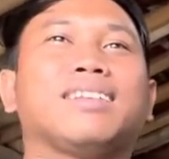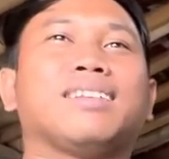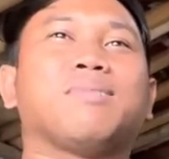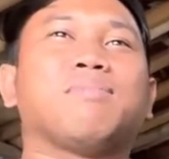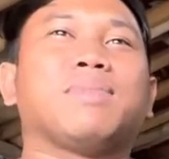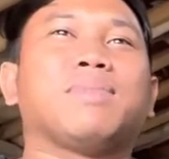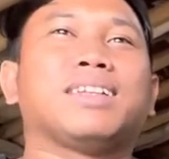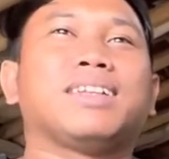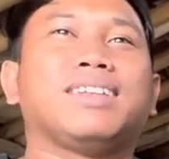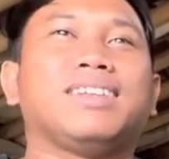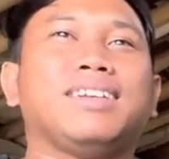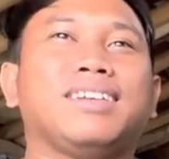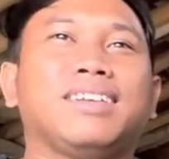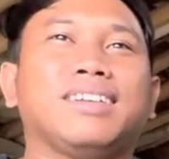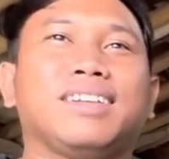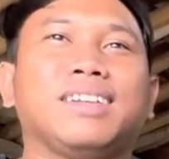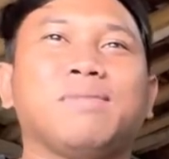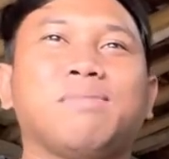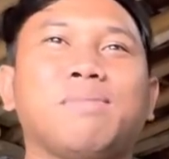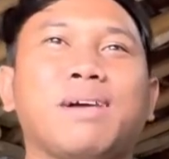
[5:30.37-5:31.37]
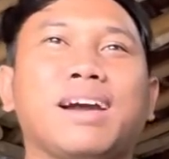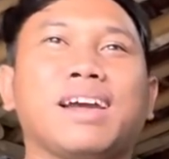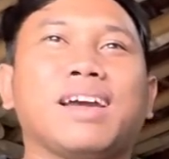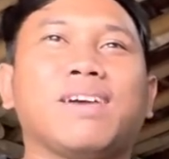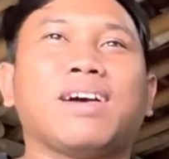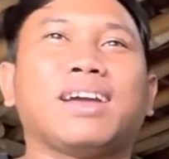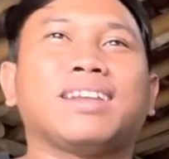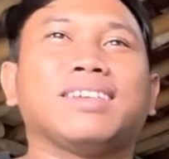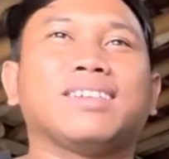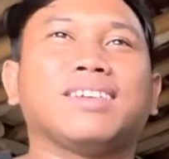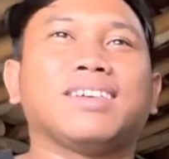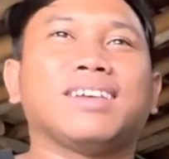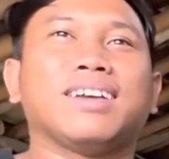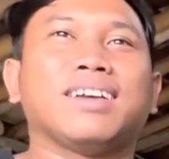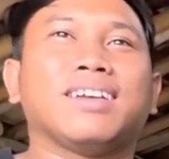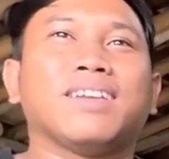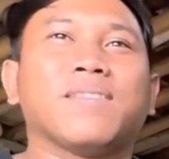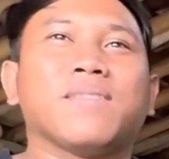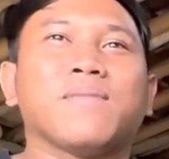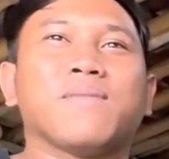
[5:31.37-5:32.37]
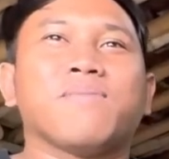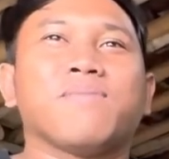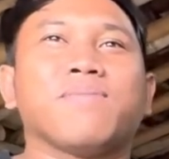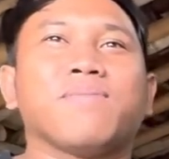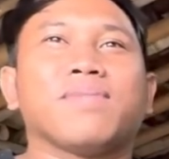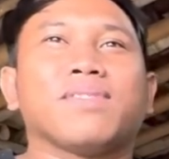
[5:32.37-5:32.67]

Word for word: sempat ditimbang ya Wariso ya enggak iya.